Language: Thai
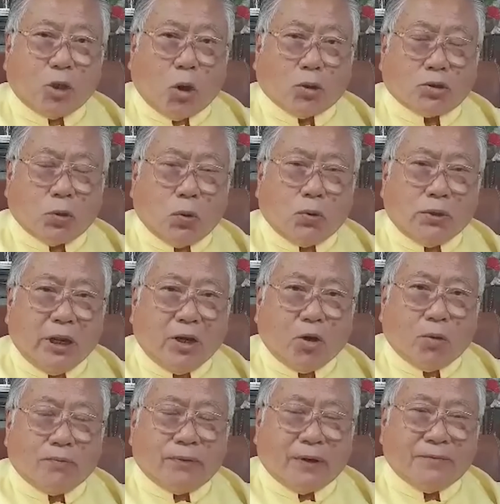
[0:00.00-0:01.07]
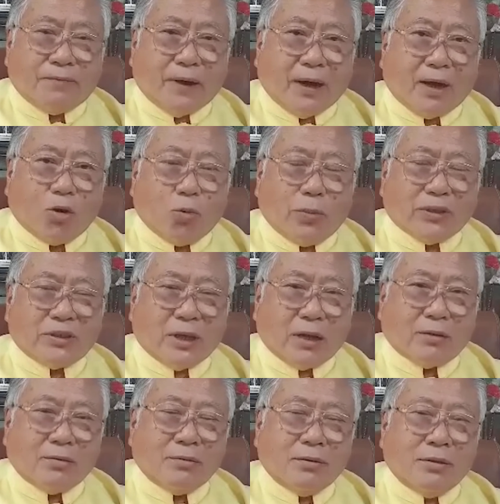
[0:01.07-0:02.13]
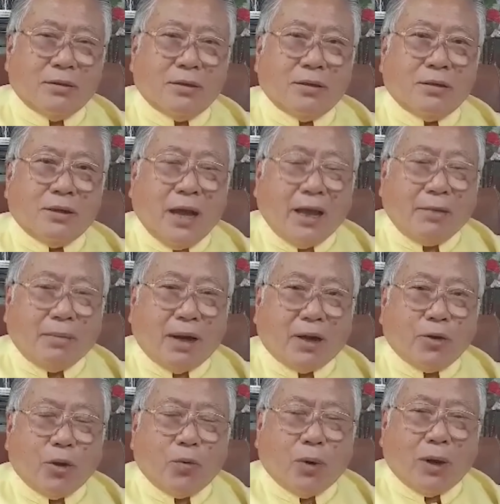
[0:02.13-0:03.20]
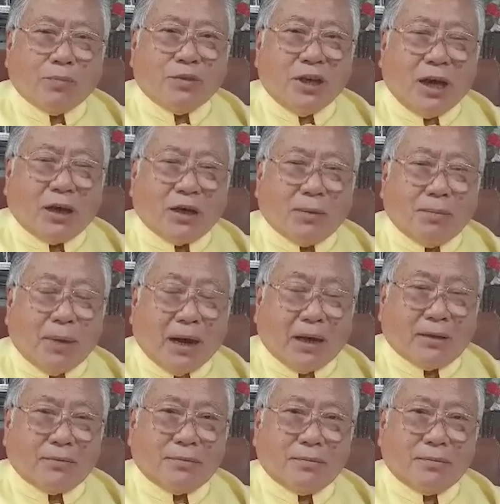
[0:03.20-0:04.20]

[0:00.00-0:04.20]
ต่อสู้ดิ้นรนฟันฝ่าอุปสรรคได้มาด้วยความยากลำบาก